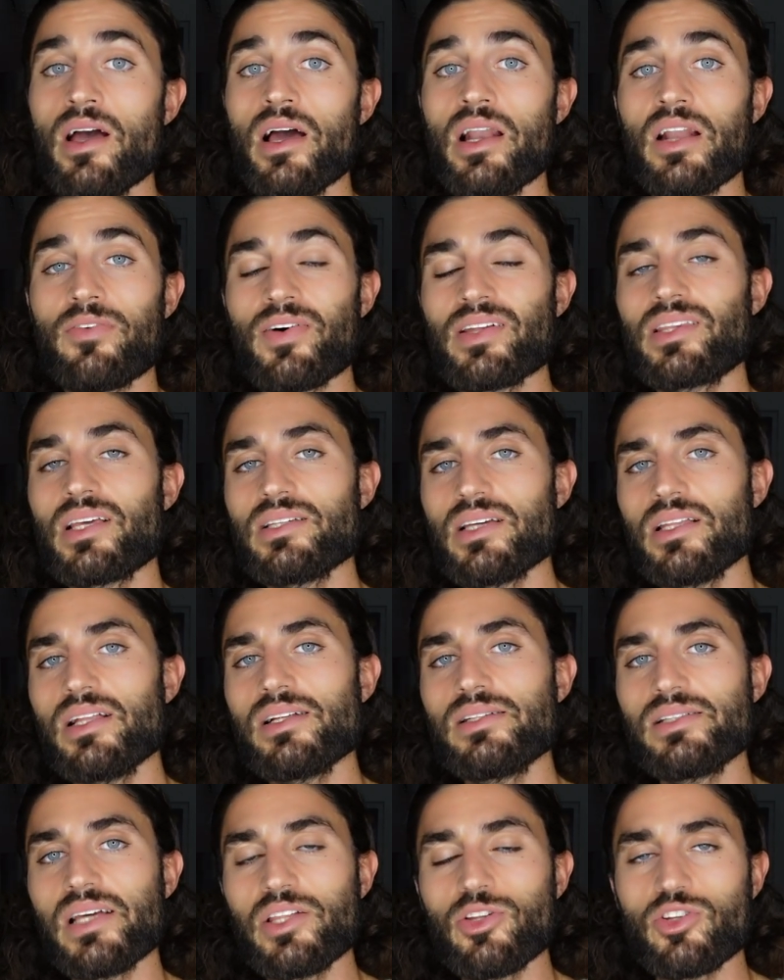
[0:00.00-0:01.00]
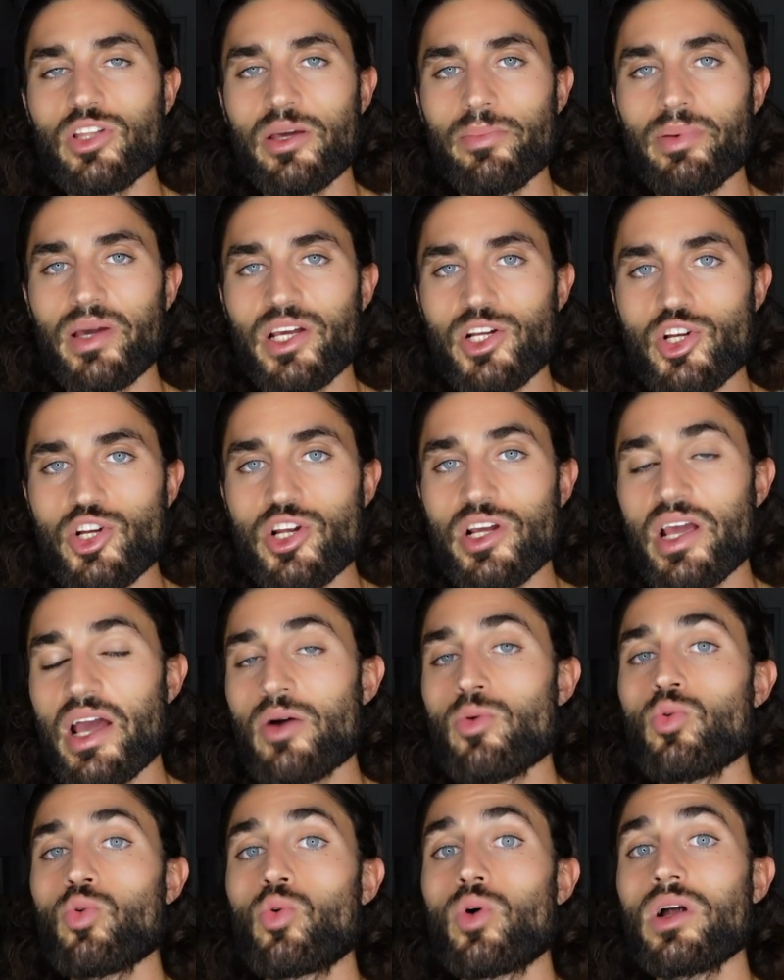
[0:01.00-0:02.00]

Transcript: La fantasia del segno dei pesci è un